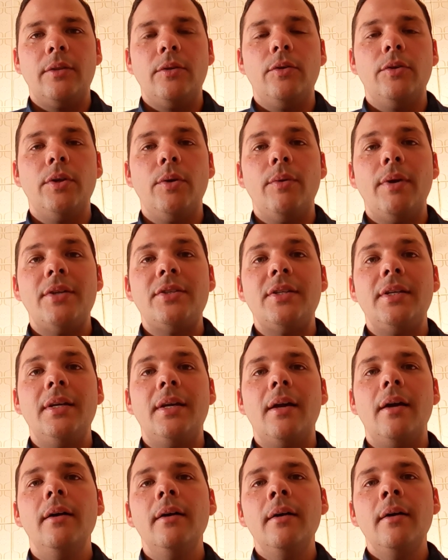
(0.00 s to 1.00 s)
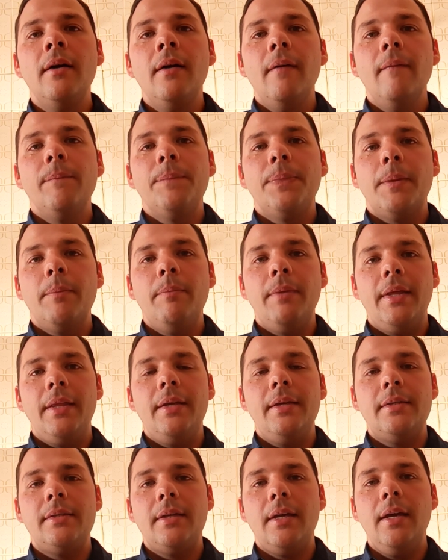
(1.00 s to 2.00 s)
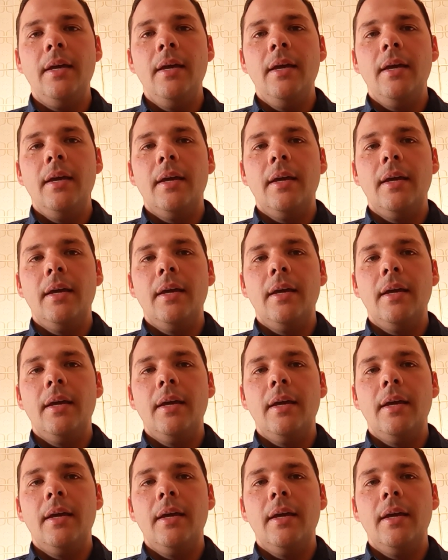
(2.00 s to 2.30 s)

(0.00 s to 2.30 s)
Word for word: donde una chica me dice,